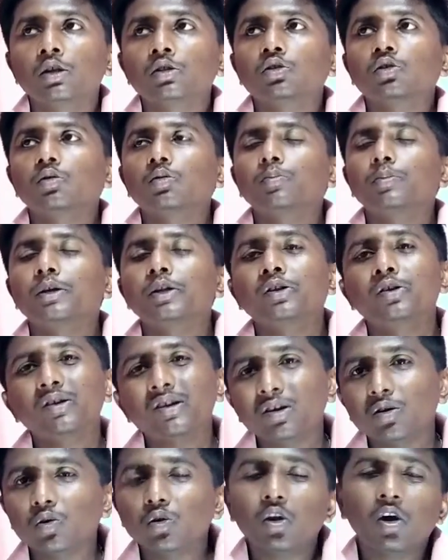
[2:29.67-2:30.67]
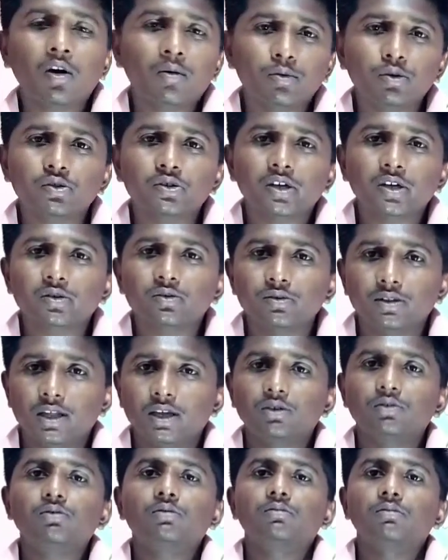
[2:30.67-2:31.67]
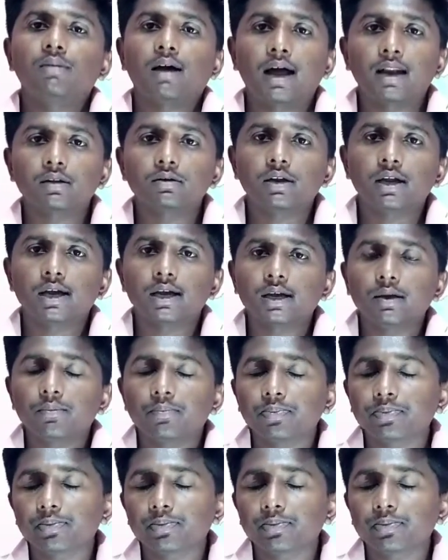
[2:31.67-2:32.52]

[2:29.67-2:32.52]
তো ভিডিওটাগুলো অবশ্যই একটু দেখুন ভালো লাগে